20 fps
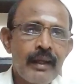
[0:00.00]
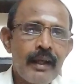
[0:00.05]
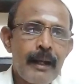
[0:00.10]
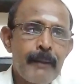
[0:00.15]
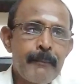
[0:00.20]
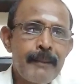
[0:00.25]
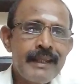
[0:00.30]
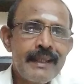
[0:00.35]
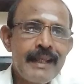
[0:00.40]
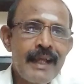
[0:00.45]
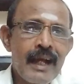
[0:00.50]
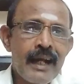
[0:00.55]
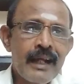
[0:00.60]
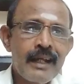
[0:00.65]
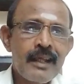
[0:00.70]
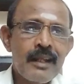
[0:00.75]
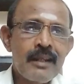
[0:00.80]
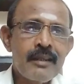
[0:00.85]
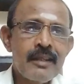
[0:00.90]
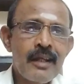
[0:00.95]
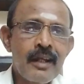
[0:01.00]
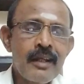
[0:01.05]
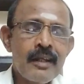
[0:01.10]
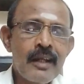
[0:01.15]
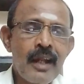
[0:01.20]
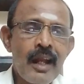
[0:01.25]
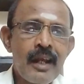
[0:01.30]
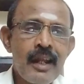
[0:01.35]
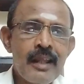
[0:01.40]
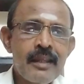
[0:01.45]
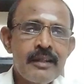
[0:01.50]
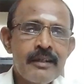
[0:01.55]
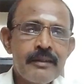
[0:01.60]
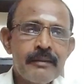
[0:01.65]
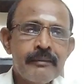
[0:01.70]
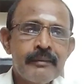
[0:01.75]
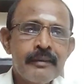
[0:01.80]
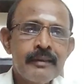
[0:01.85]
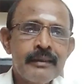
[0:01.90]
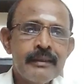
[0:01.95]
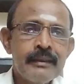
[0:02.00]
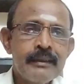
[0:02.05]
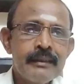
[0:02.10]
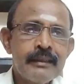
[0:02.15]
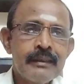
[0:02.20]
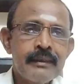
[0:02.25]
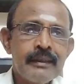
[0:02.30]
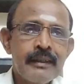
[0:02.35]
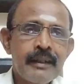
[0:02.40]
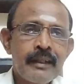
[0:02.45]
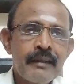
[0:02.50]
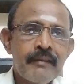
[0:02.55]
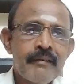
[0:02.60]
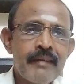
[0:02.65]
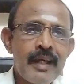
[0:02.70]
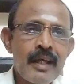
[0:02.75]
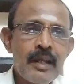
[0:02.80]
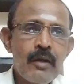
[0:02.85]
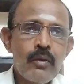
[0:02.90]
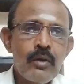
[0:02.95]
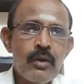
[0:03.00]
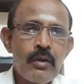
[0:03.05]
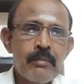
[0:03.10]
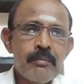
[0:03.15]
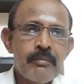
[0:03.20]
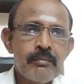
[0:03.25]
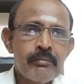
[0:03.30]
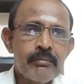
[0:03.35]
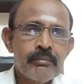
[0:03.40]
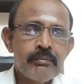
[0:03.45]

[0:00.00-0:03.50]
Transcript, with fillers: அமைதியாக இருந்தால் நல்லது வேறொன்றும்